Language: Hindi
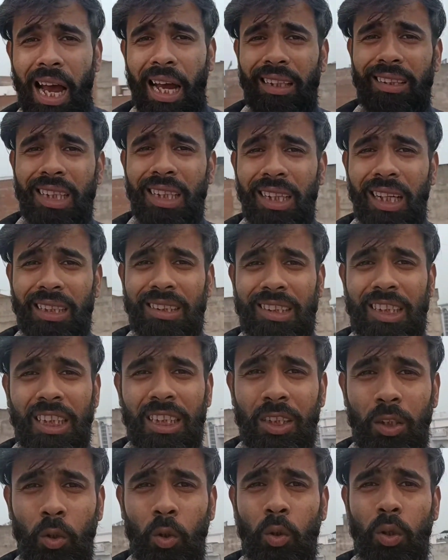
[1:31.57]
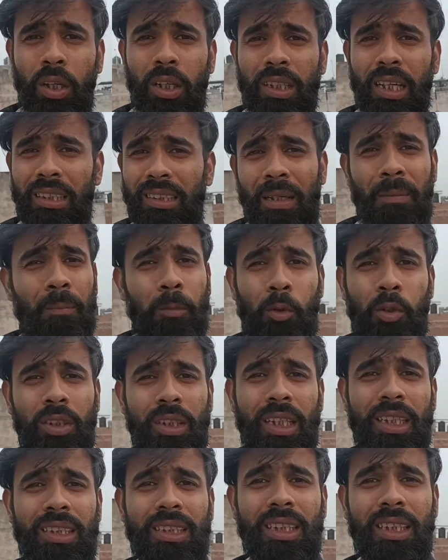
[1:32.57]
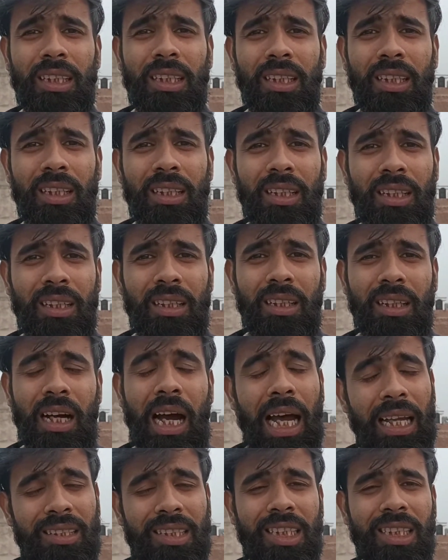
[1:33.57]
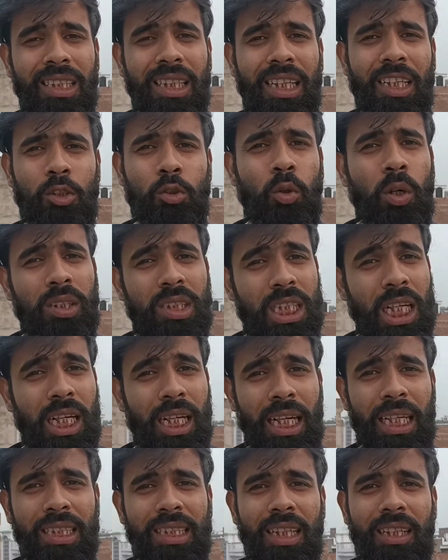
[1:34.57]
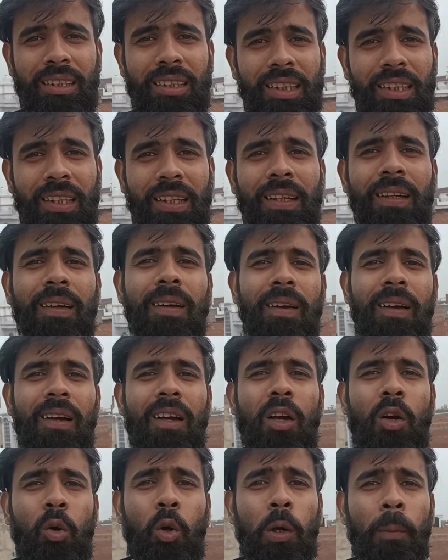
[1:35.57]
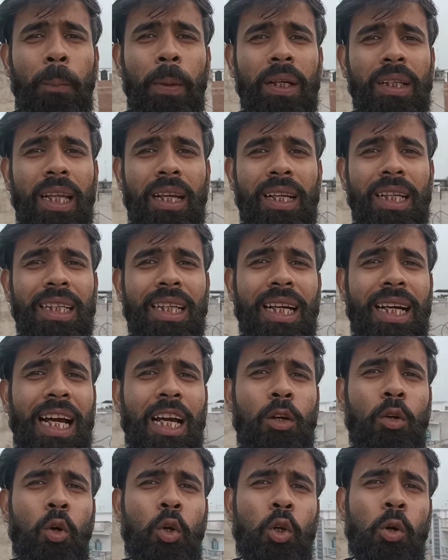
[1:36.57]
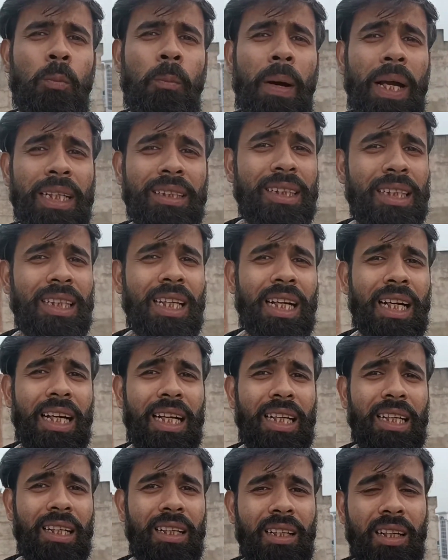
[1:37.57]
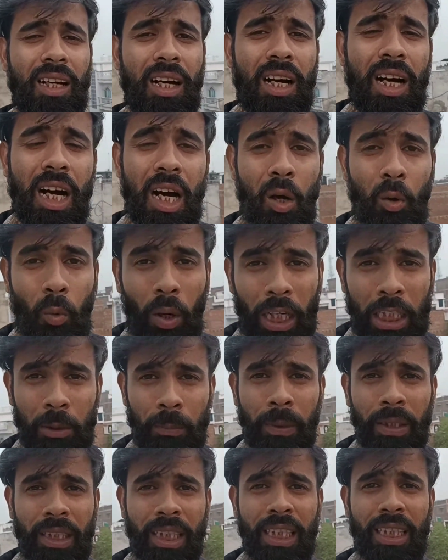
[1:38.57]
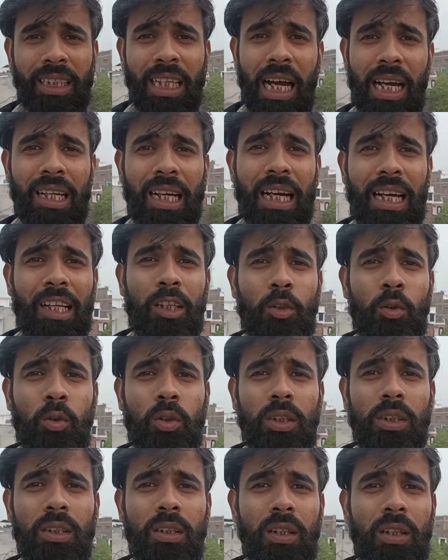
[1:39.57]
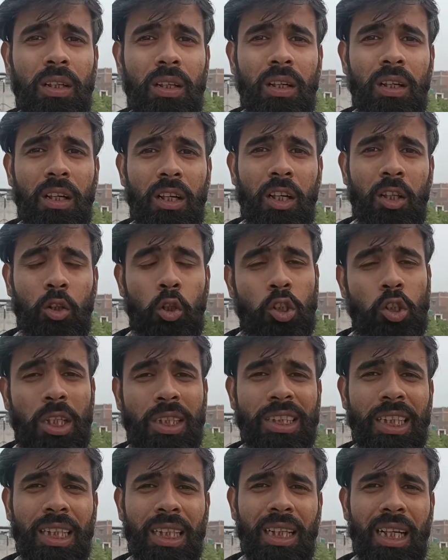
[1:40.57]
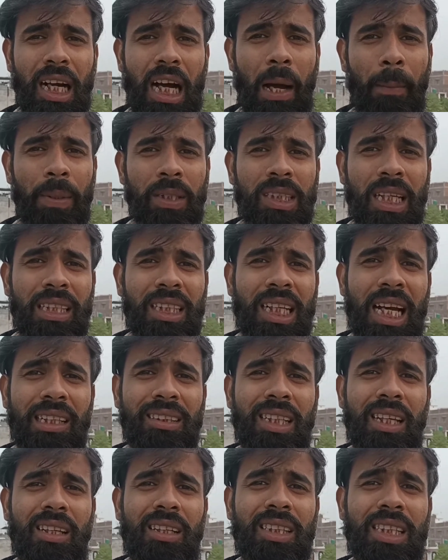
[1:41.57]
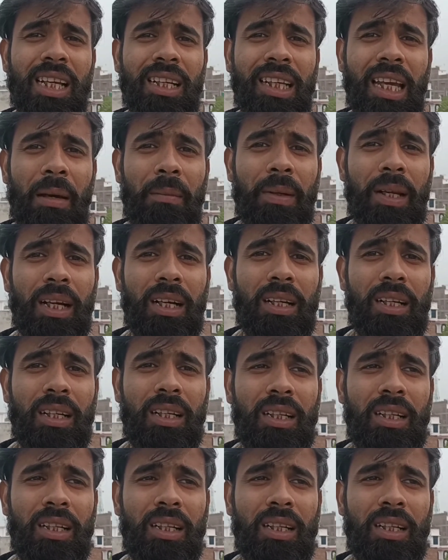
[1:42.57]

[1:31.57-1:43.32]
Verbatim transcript: आई थिंक अच्छी ही होगी ज़्यादा बुरी नहीं है अच्छी है इसको अच्छा कह सकते हैं कोई फिल्टर नहीं लगा है कोनो माइक नहीं लगा है वॉइस भी ठीक ठाक आ रही होगी तो चलिए अब इसका दिखाते हैं रियल कैमरा